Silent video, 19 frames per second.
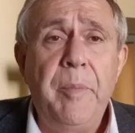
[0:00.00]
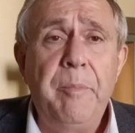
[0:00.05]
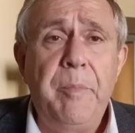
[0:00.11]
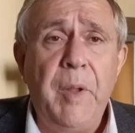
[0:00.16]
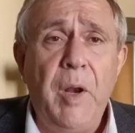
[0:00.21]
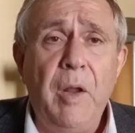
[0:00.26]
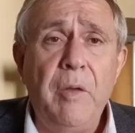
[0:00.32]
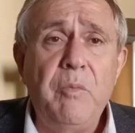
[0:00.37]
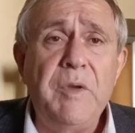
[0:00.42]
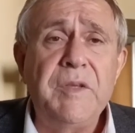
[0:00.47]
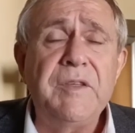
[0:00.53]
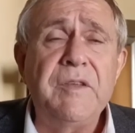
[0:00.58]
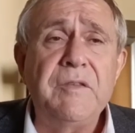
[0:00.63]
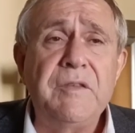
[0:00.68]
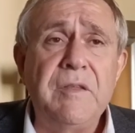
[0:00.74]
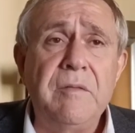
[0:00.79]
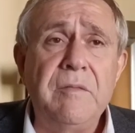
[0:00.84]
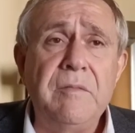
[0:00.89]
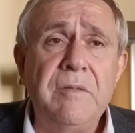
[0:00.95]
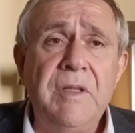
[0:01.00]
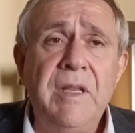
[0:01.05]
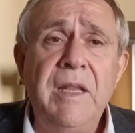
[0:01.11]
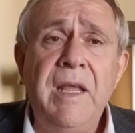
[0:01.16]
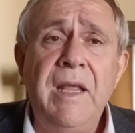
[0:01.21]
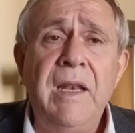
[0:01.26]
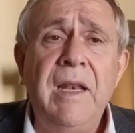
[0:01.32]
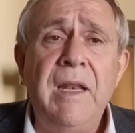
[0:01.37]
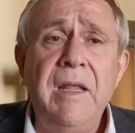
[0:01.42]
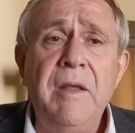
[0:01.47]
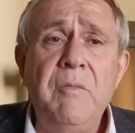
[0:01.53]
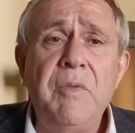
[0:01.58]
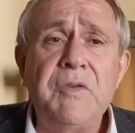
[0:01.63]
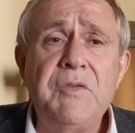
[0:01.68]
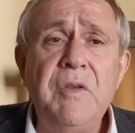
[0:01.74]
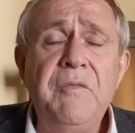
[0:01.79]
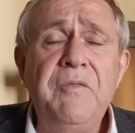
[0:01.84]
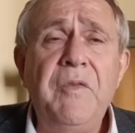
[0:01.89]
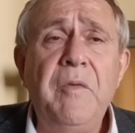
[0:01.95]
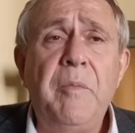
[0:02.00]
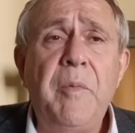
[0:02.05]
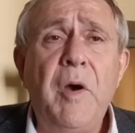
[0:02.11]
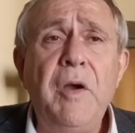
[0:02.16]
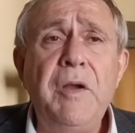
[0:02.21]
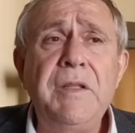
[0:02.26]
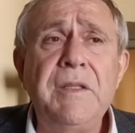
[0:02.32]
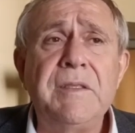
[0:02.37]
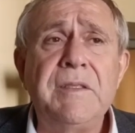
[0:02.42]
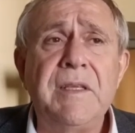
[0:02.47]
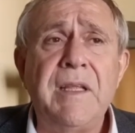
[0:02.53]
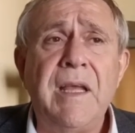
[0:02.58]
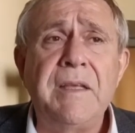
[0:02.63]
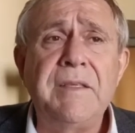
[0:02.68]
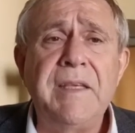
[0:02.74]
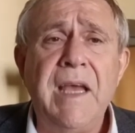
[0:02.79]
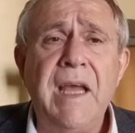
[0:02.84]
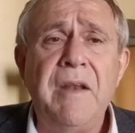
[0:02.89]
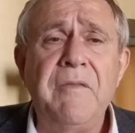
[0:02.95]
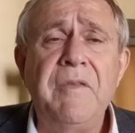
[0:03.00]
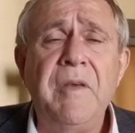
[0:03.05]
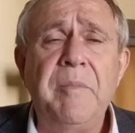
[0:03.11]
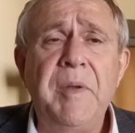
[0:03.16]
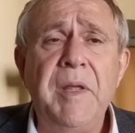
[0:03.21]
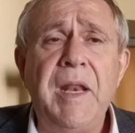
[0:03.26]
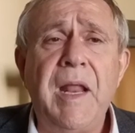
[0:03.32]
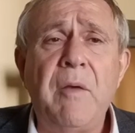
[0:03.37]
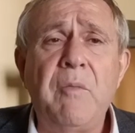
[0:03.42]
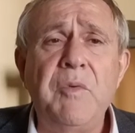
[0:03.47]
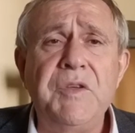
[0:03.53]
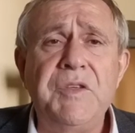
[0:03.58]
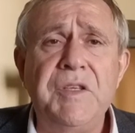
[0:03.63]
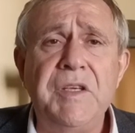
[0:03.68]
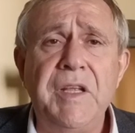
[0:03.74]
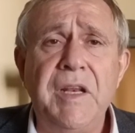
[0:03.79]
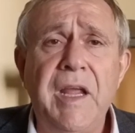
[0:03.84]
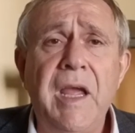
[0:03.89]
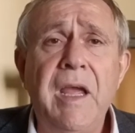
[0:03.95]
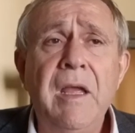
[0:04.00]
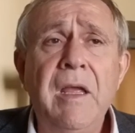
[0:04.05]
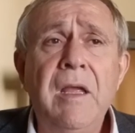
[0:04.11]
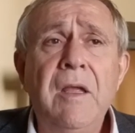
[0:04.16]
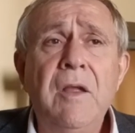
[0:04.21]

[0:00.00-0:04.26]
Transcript: però questo, nel, in questo infopoint serve per acquisire